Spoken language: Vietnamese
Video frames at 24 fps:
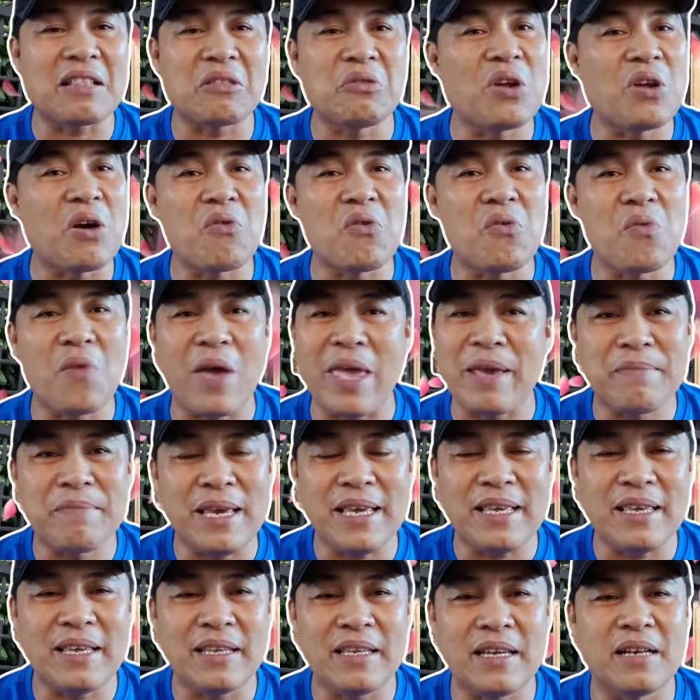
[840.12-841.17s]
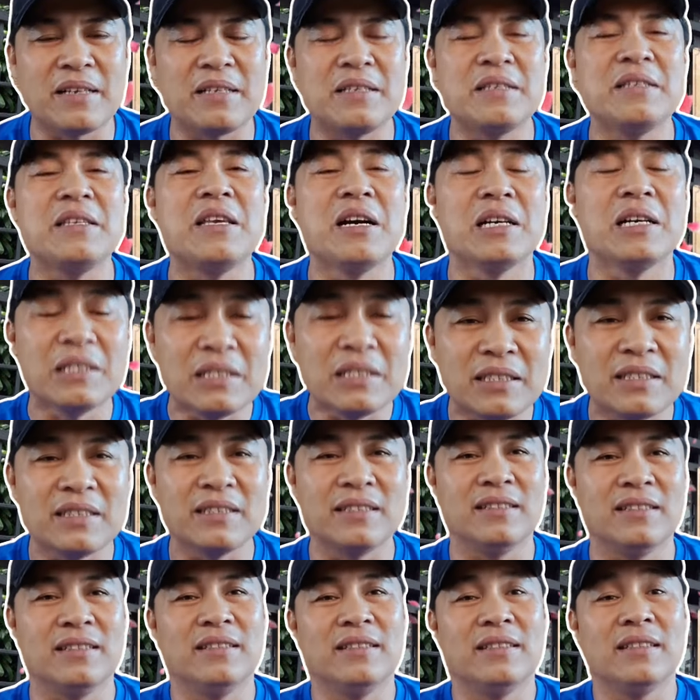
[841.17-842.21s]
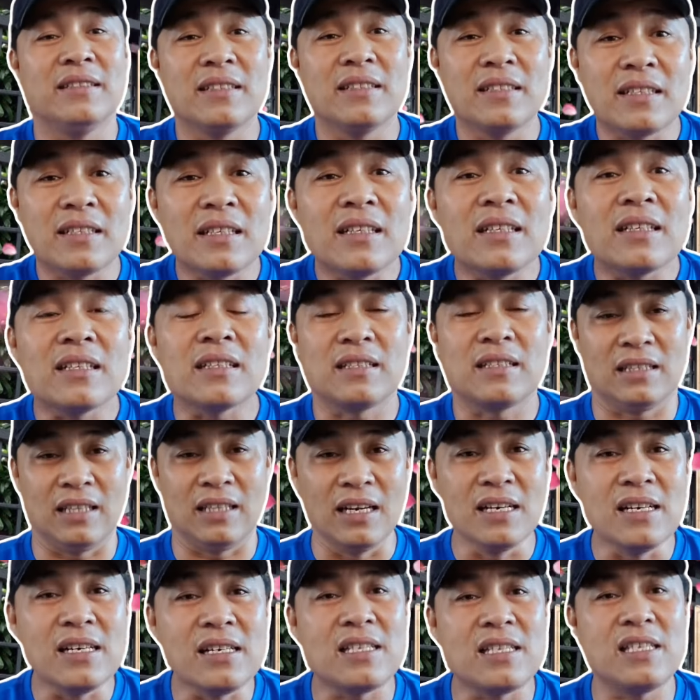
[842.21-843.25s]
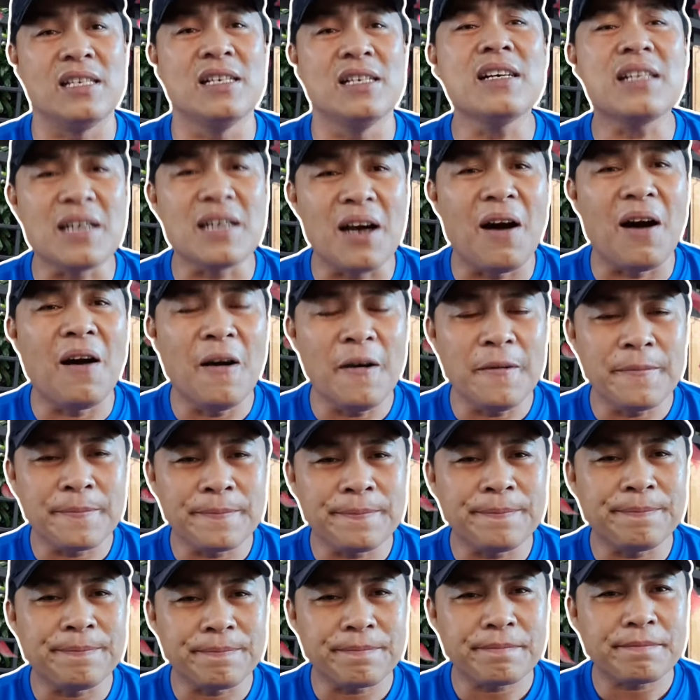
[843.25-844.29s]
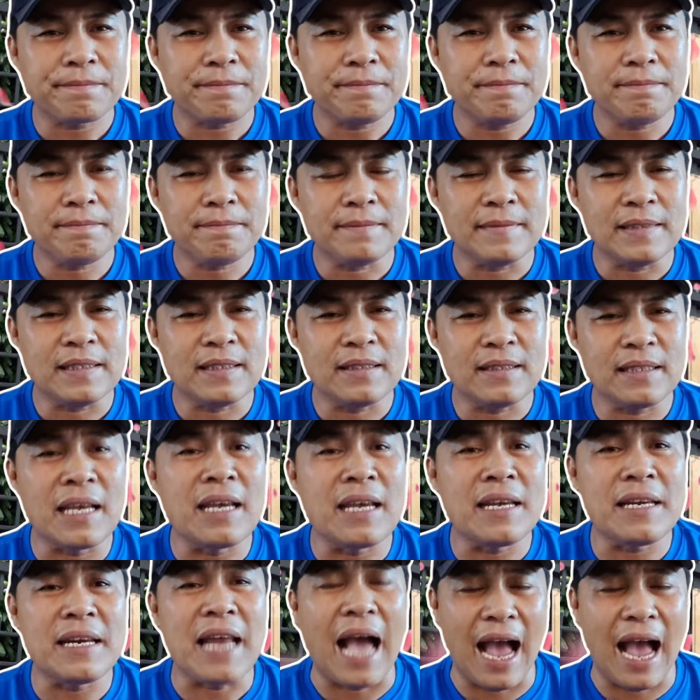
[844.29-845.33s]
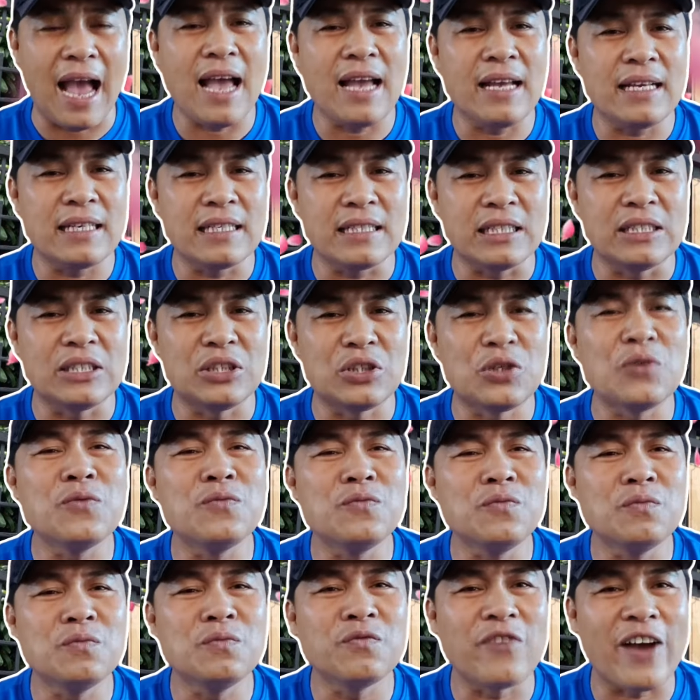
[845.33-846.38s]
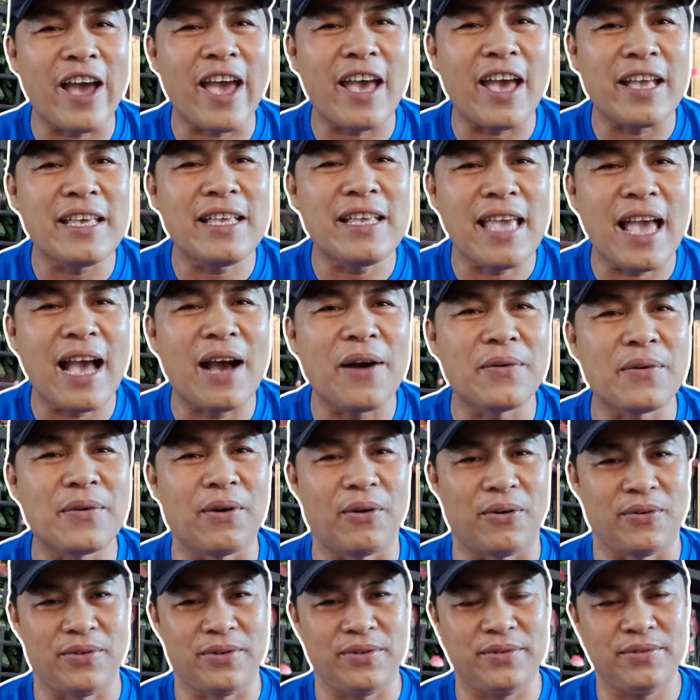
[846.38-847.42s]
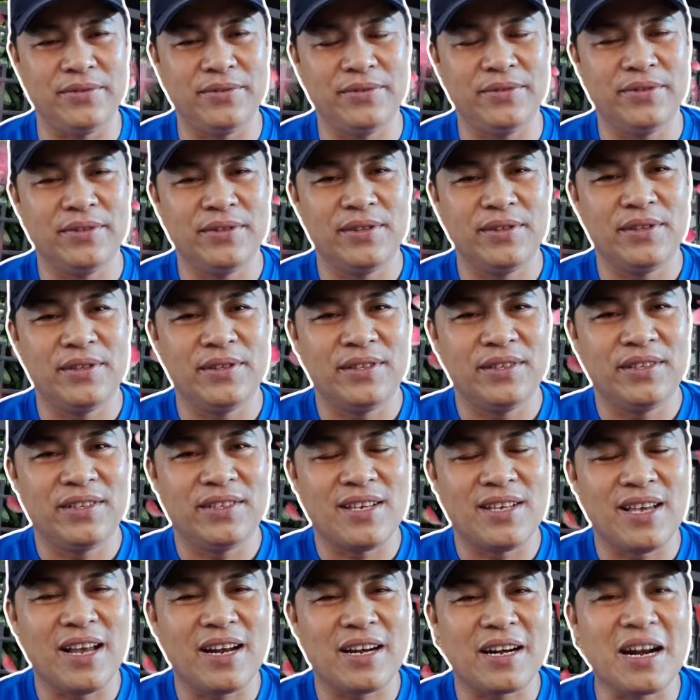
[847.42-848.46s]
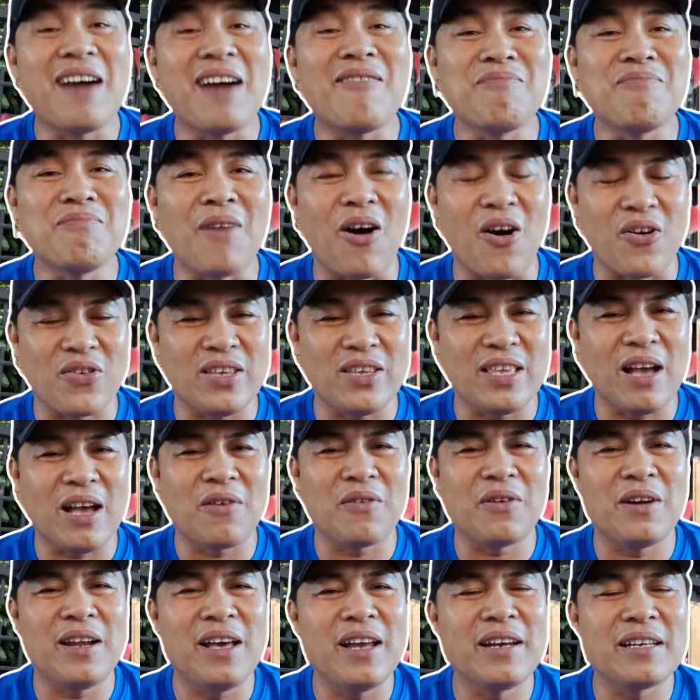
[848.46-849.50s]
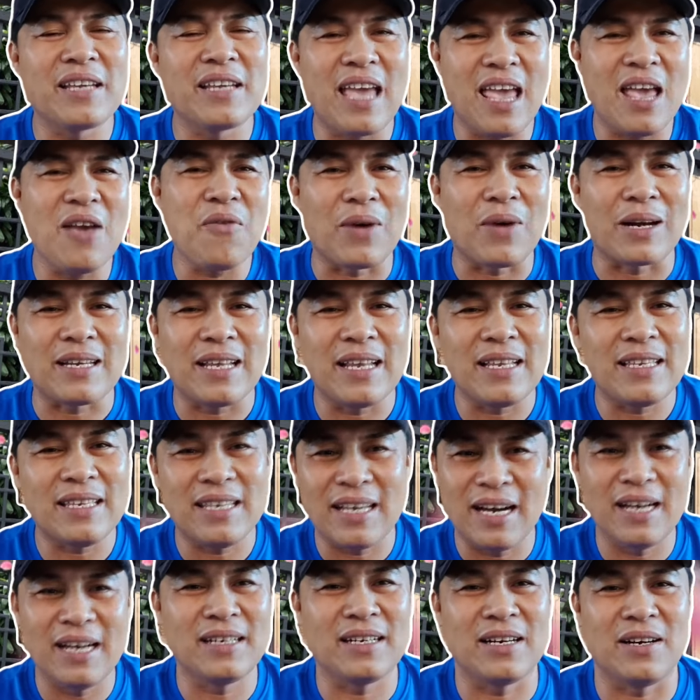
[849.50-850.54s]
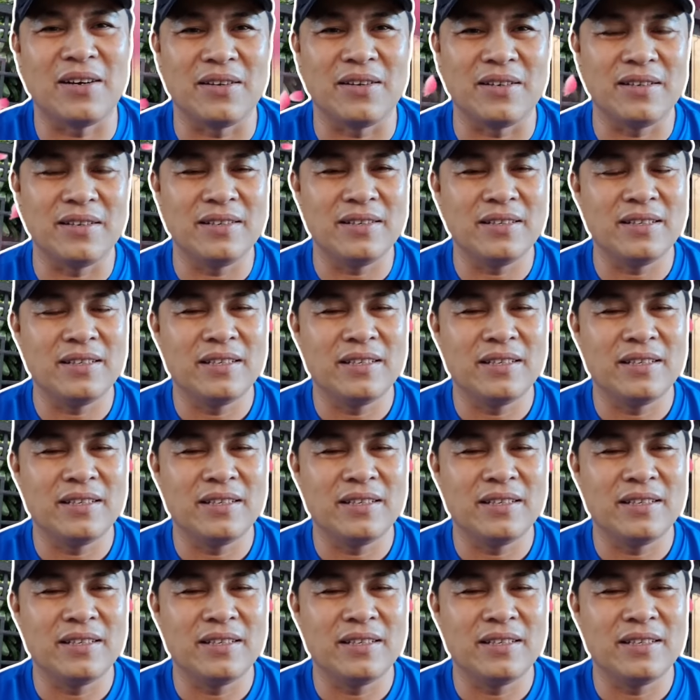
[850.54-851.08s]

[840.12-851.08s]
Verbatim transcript: ra tôi đâu có quen biết gì trơn nhưng từ trước đó thì đã chung phe với nhau rồi đồng bọn với nhau lên kế hoạch hết trơn rồi